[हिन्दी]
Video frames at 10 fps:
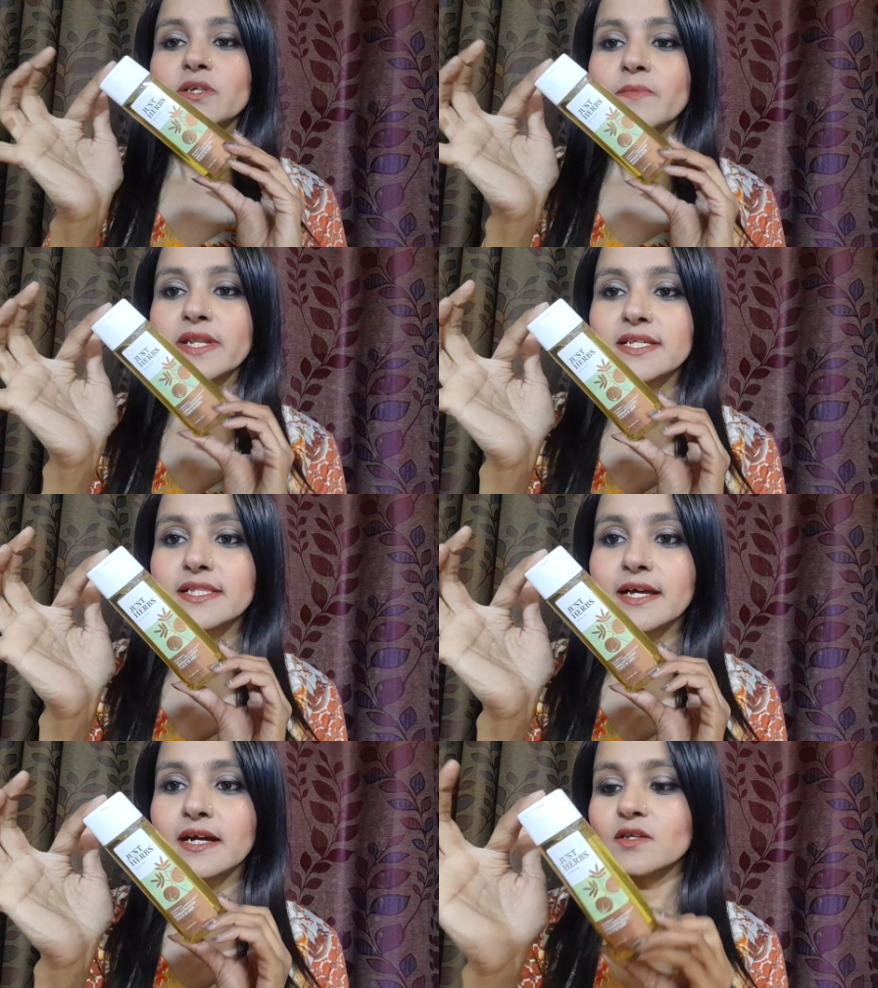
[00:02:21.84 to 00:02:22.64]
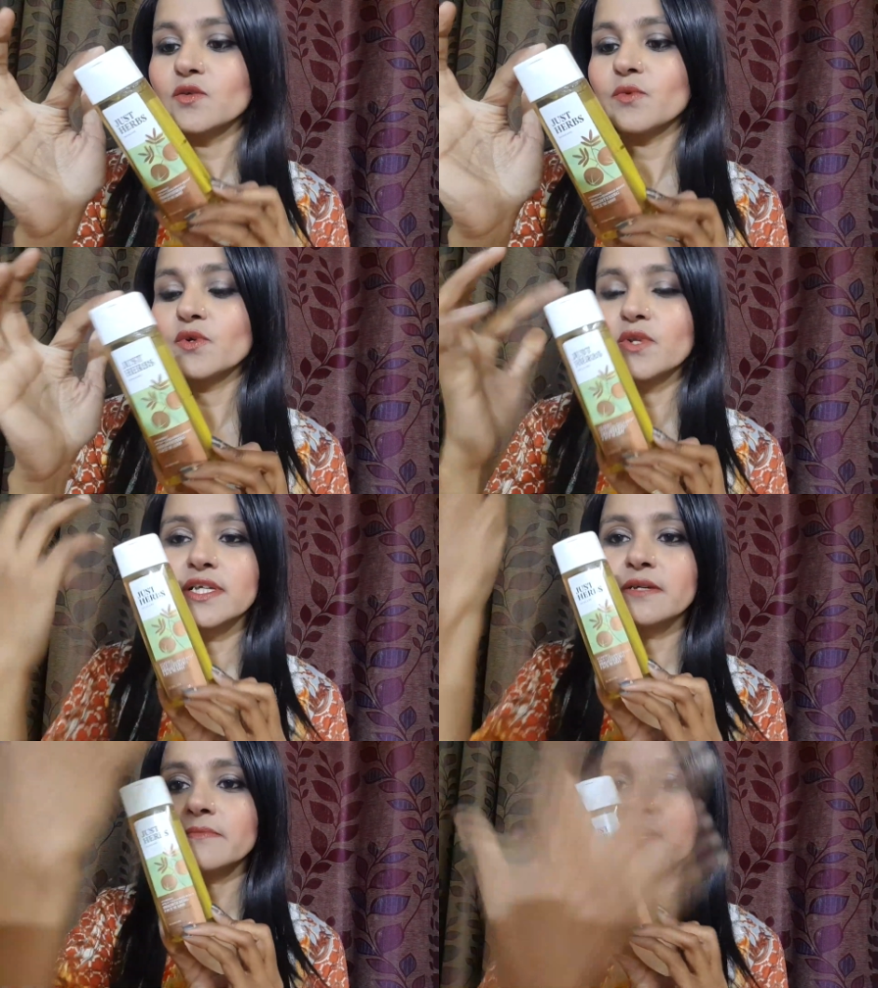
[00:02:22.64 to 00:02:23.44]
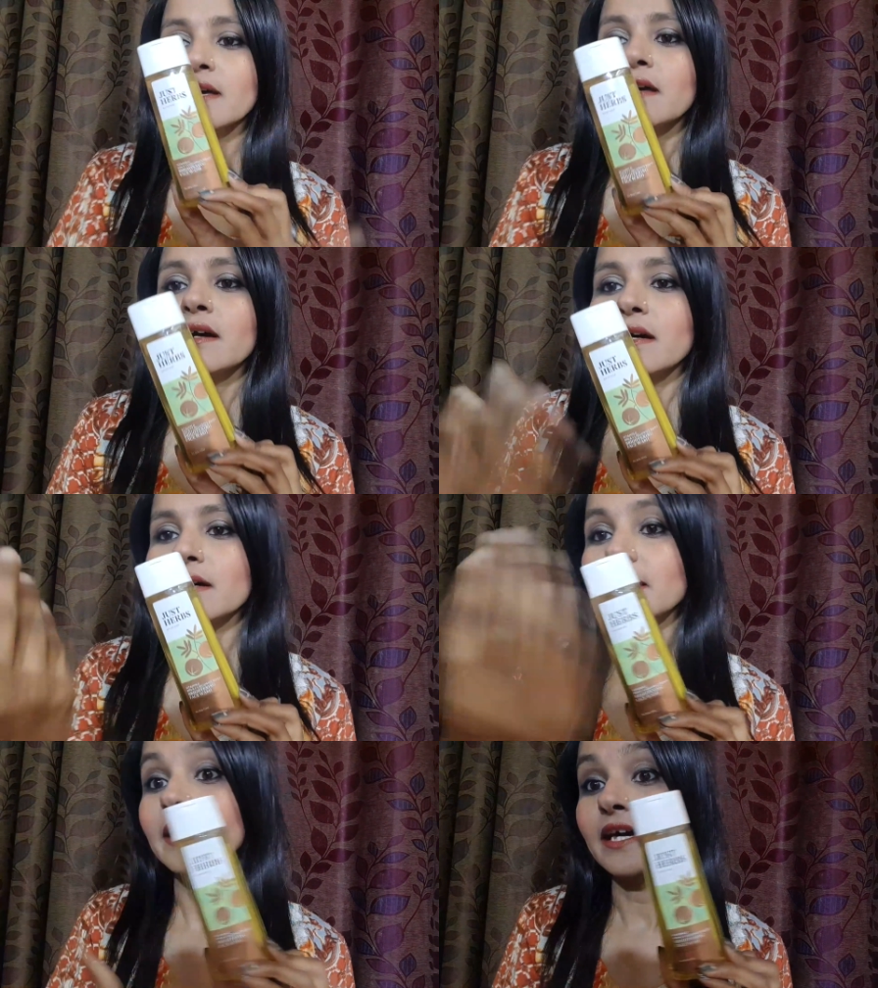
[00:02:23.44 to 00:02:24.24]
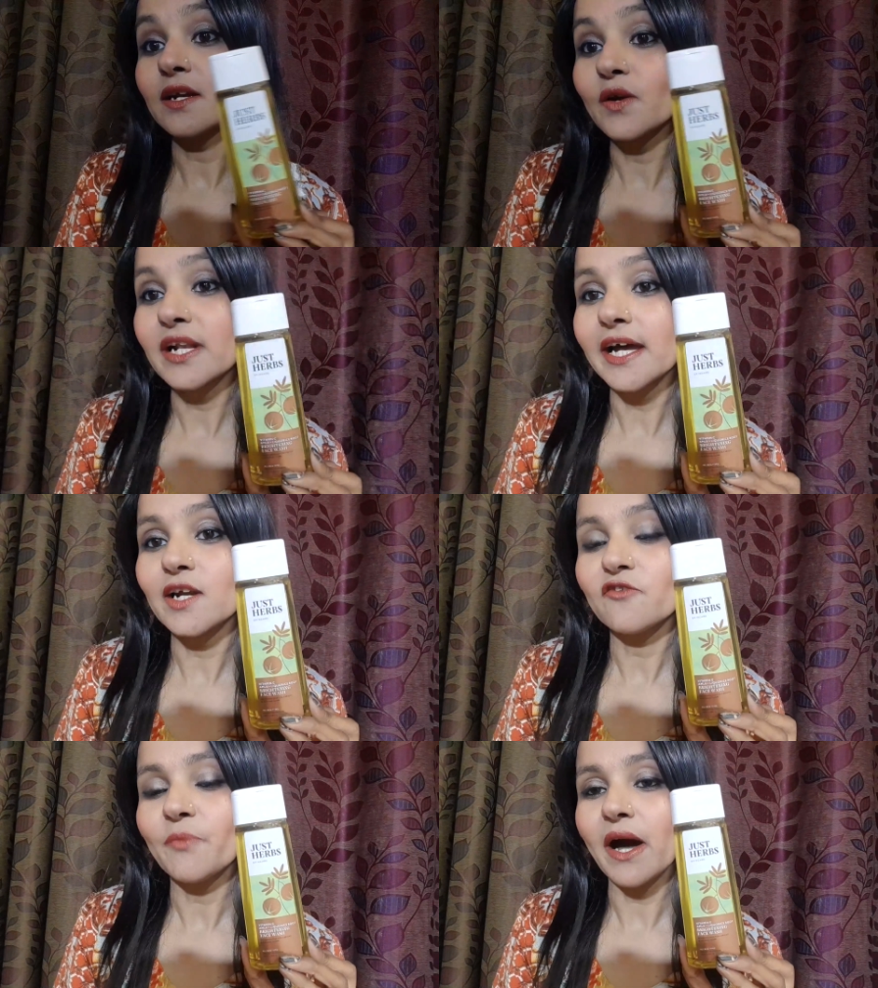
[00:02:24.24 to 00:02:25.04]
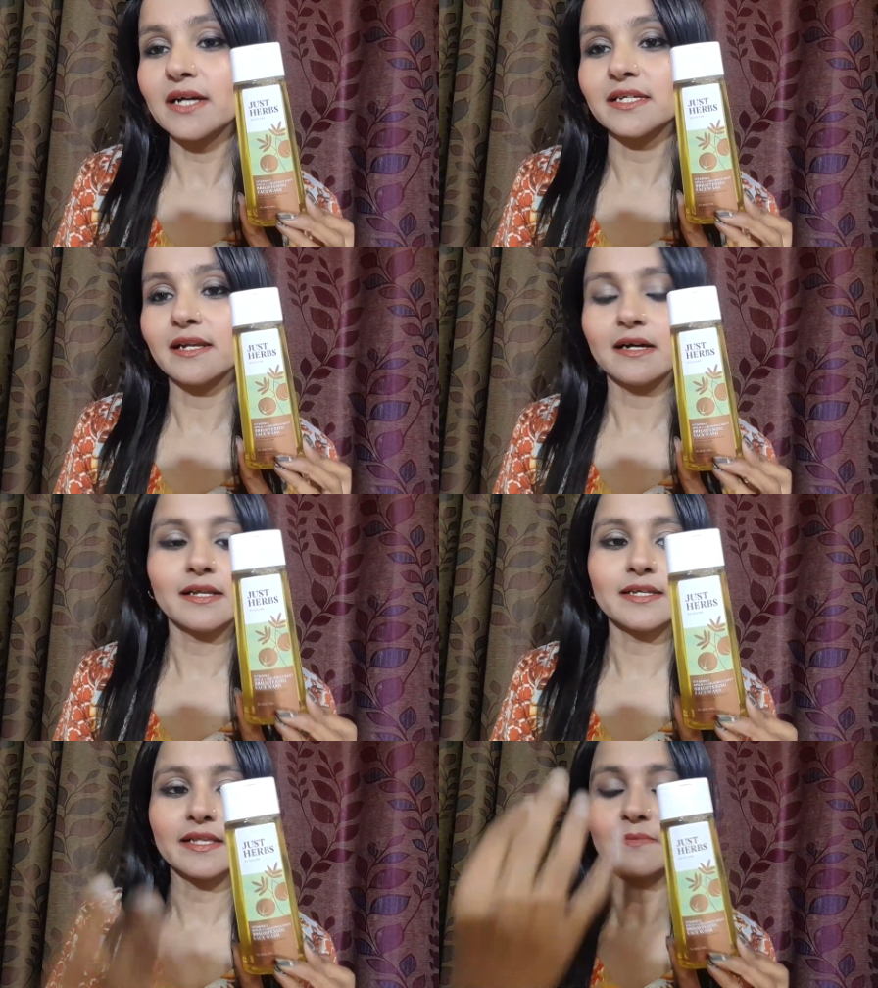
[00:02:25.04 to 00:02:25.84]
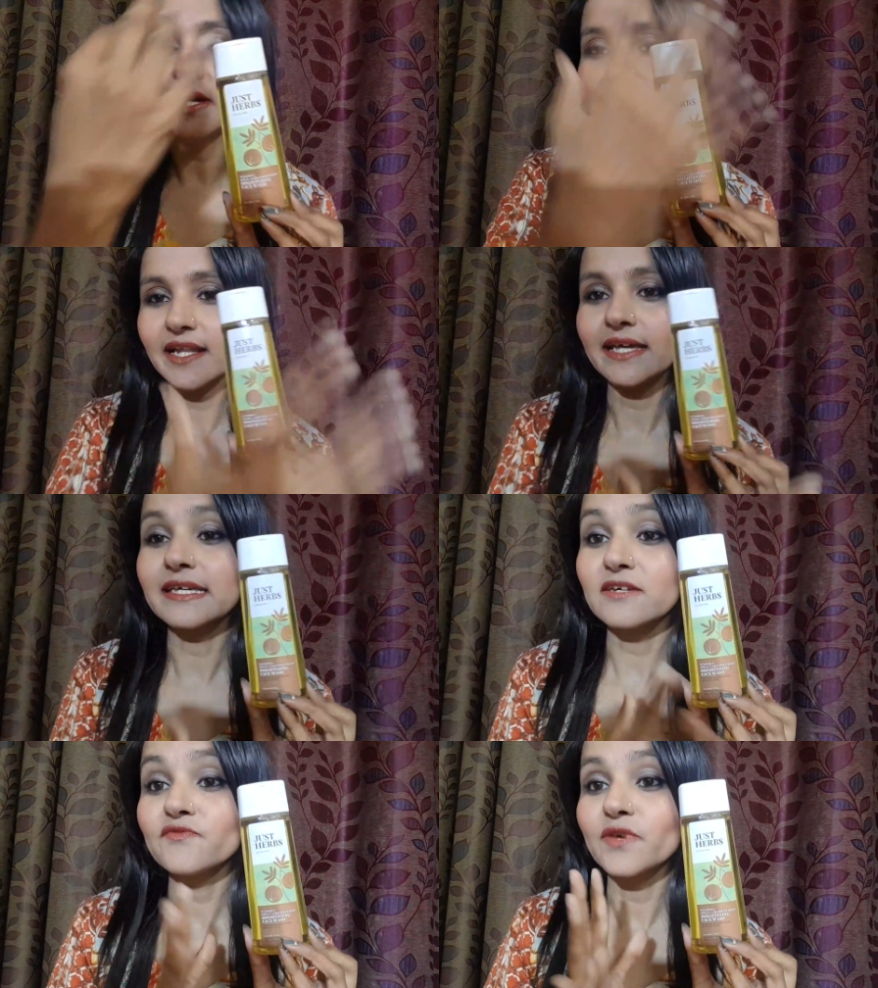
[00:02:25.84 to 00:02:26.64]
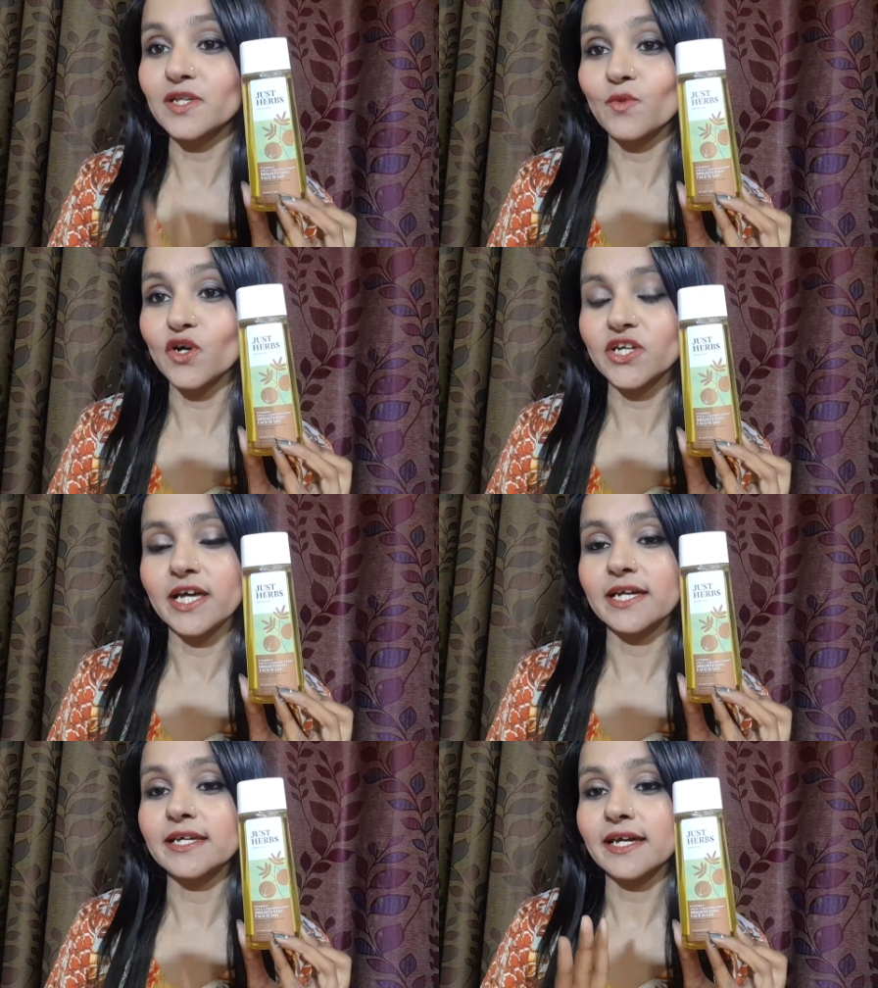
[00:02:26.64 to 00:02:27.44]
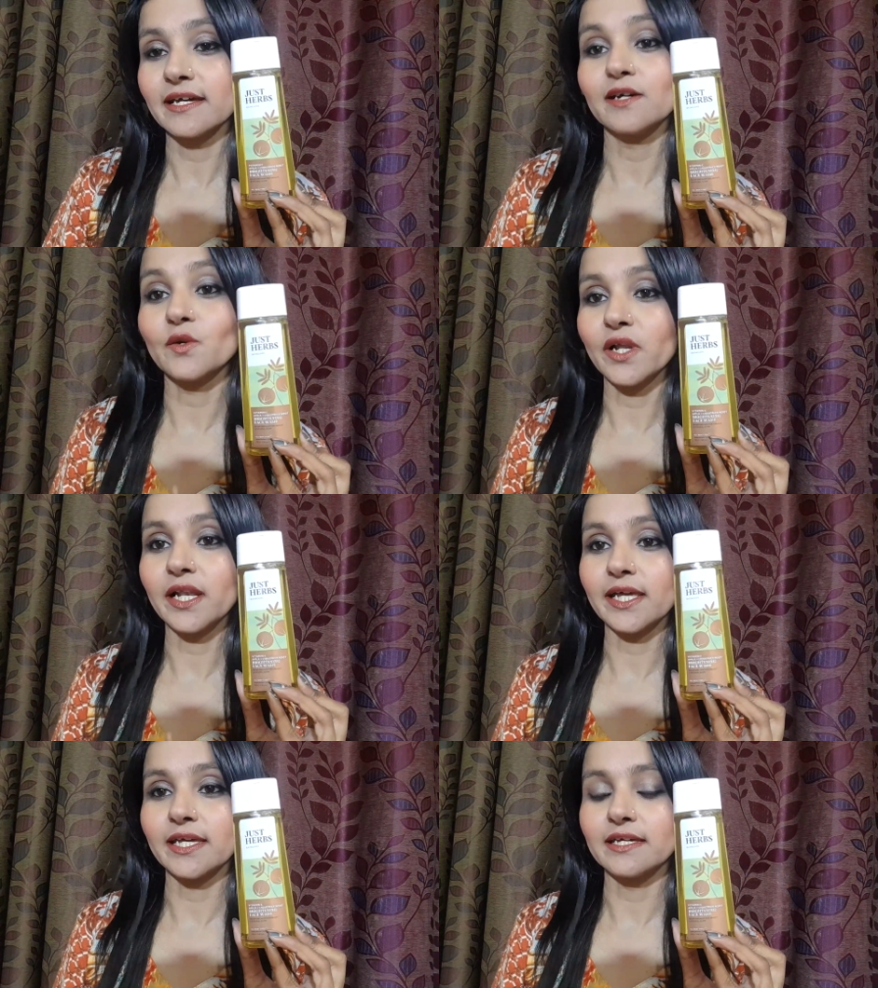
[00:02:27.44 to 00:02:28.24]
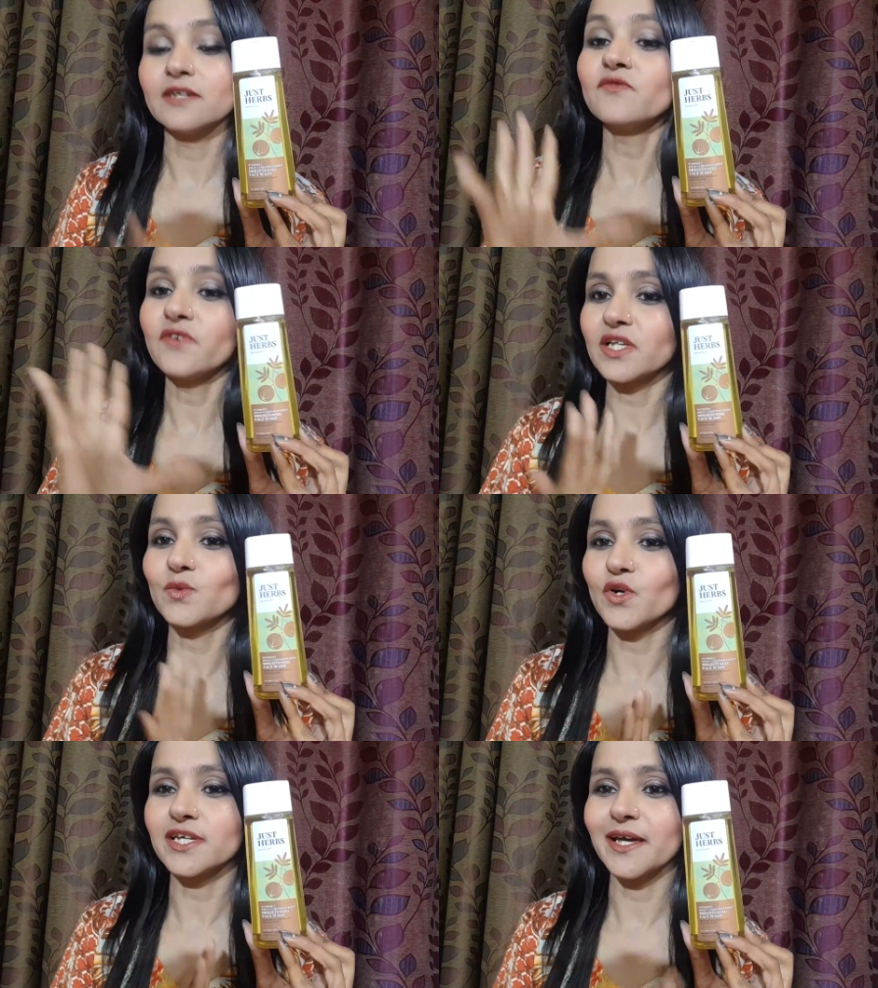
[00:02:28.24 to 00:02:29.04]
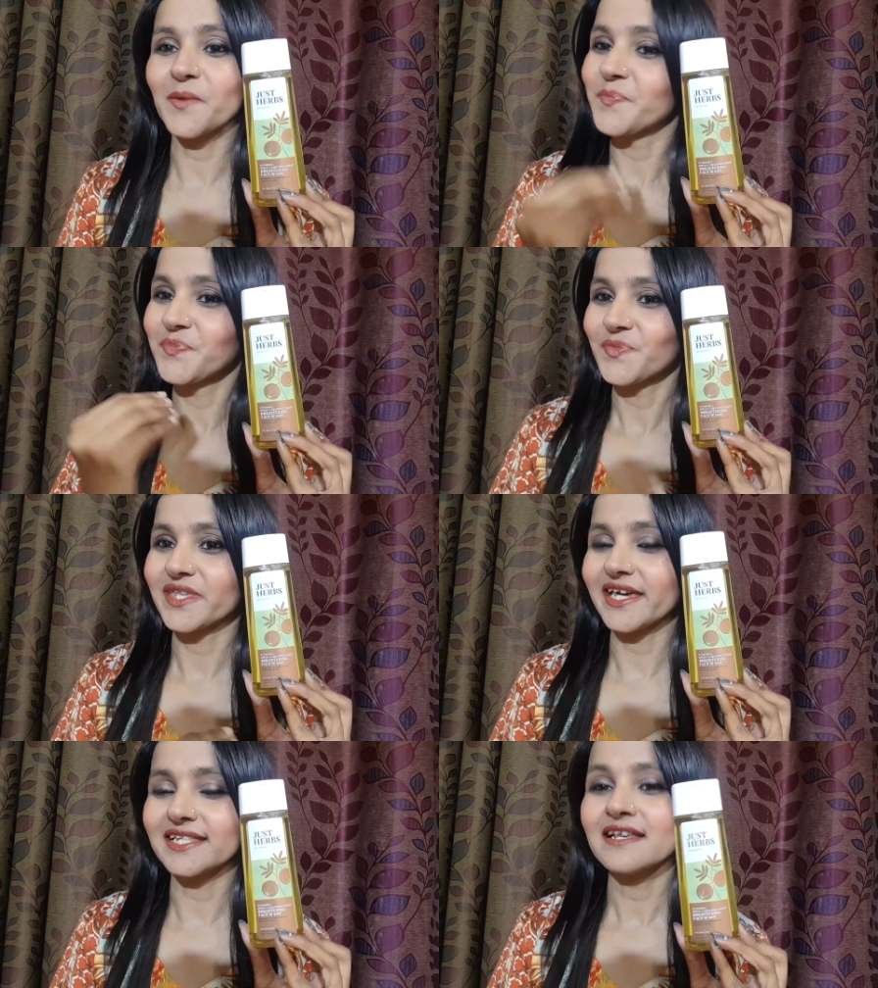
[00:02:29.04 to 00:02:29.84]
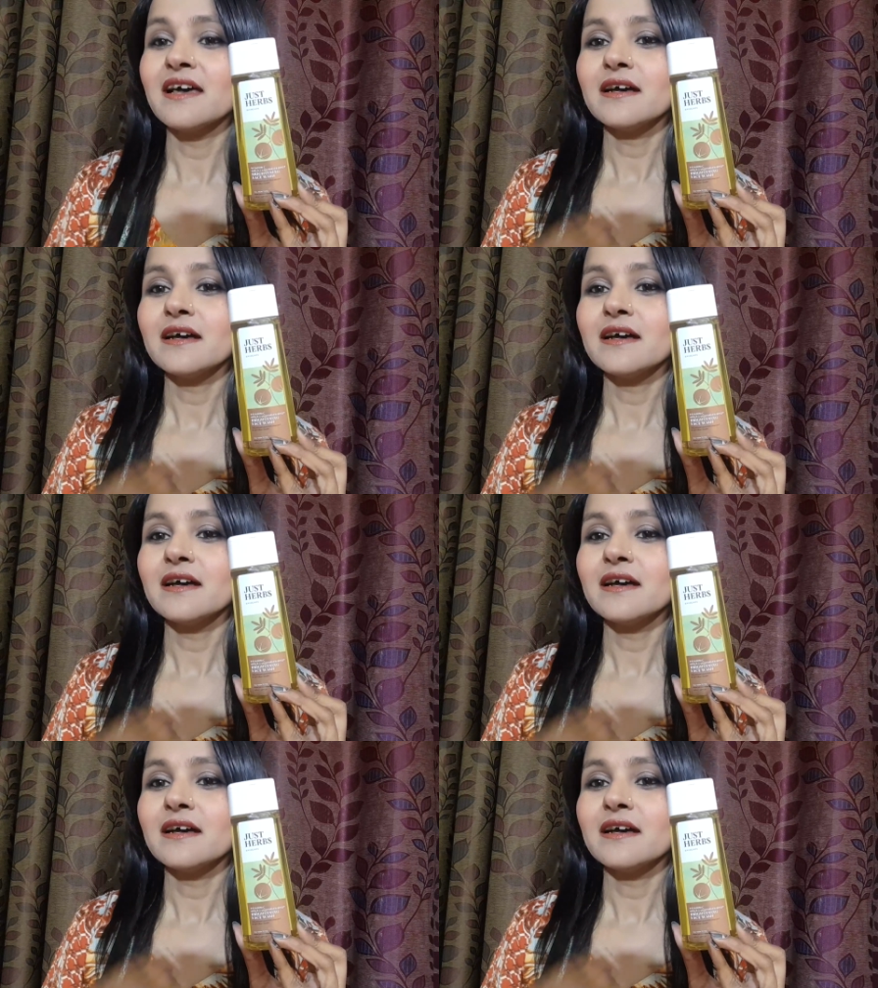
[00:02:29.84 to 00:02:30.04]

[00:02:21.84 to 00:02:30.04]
जब मैंने इसे देखा था तो बिल्कुल एकदम हेयर ऑयल काइंड ऑफ पैकेजिंग लग रही थी बट नहीं ये फेस वॉश है ये हेयर ऑयल नहीं है ये फेस वॉश है यस yes,